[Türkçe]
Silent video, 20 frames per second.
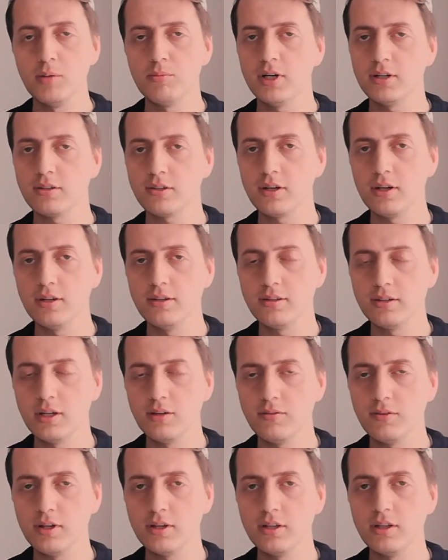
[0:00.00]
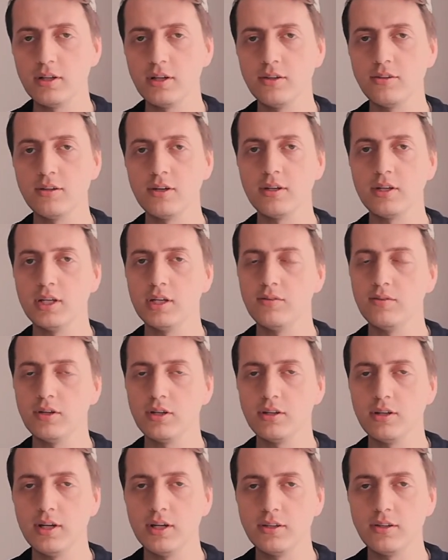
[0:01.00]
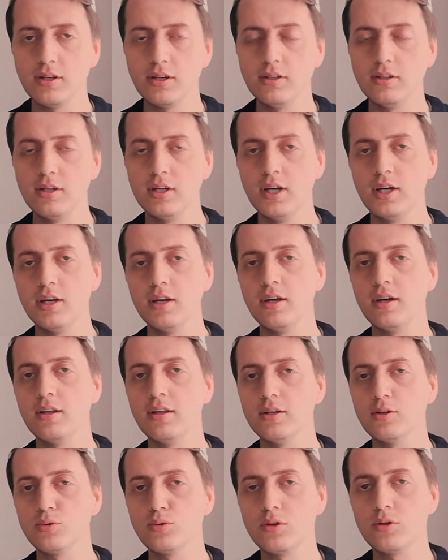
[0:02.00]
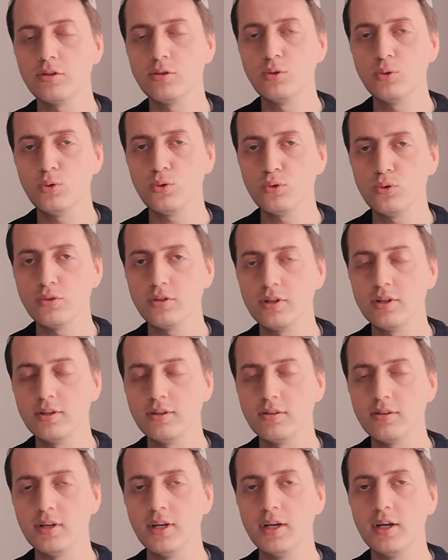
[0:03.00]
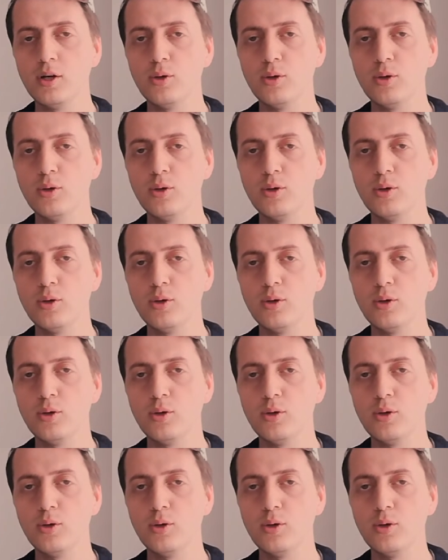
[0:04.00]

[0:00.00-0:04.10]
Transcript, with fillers: Başka hadis-i şeriflerde de geçer. Eve girerken İhlas Suresini okursanız